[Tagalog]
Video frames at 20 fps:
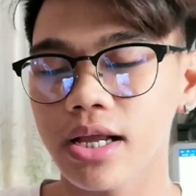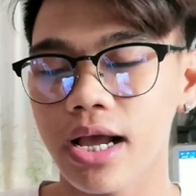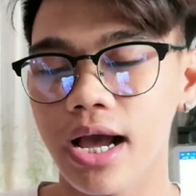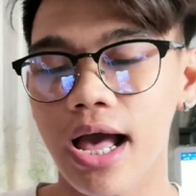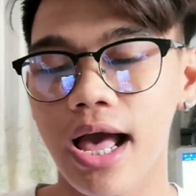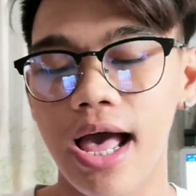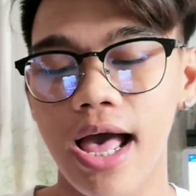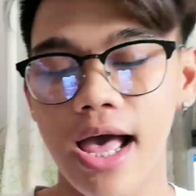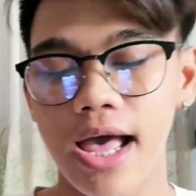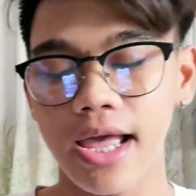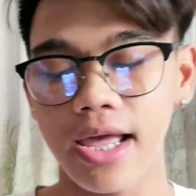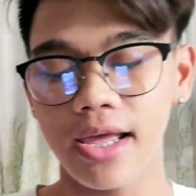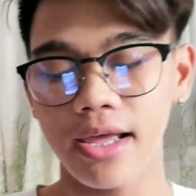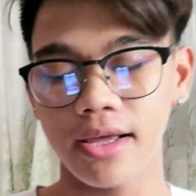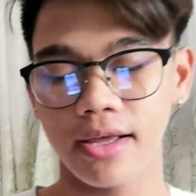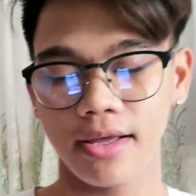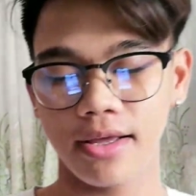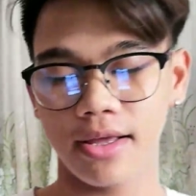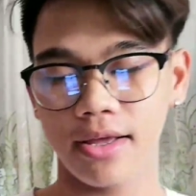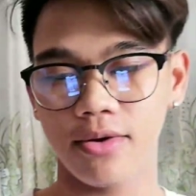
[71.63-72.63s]
kay...
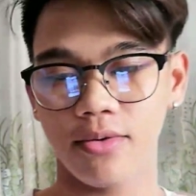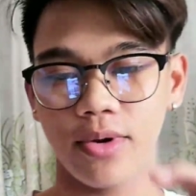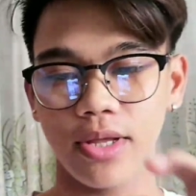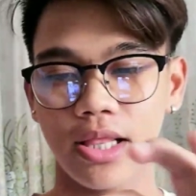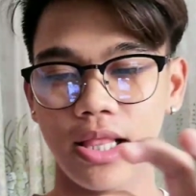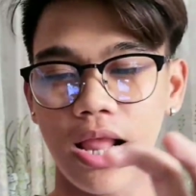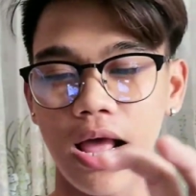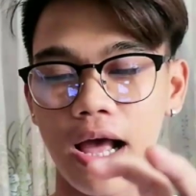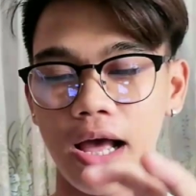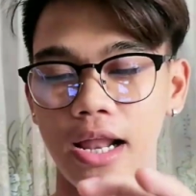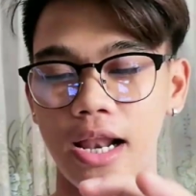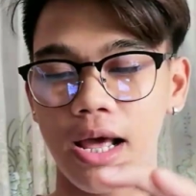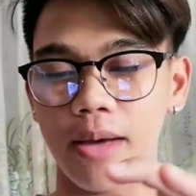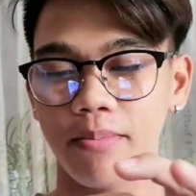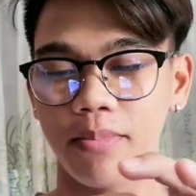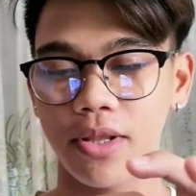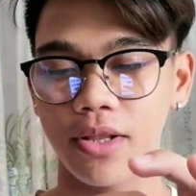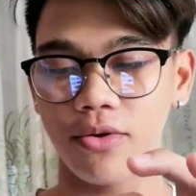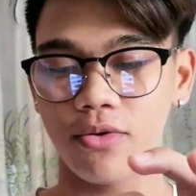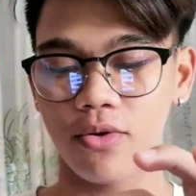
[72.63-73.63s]
Wait lang,
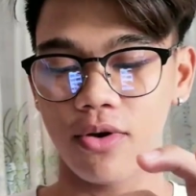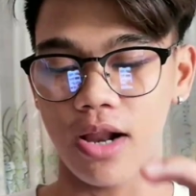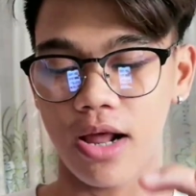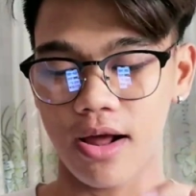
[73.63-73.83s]
hanapin ko